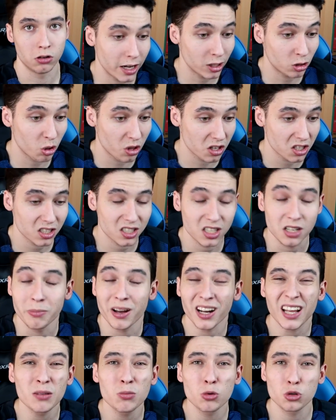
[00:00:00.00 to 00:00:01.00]
Entonces, si
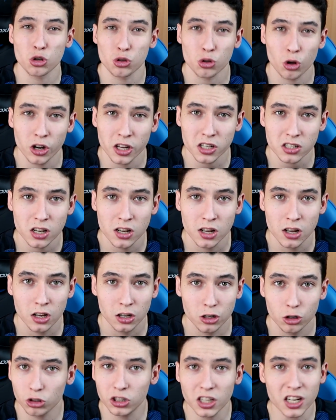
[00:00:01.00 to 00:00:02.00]
marcas muchos goles,
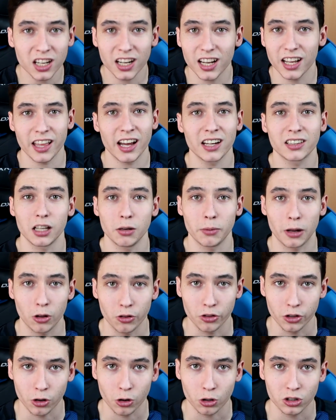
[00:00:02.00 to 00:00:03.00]
no tienen que darte el
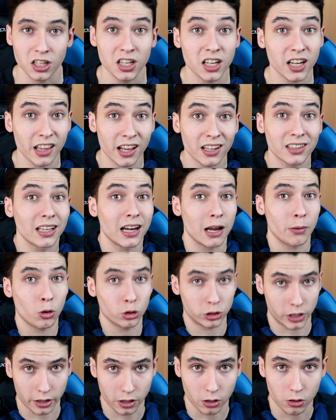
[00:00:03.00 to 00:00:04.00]
balón de oro, tienen que darte la
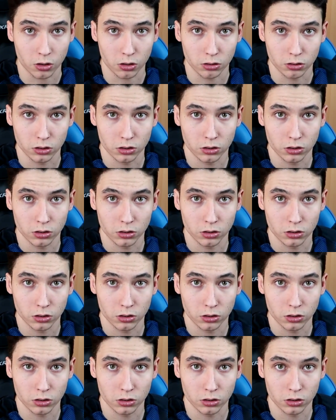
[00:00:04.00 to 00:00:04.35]
bota de oro.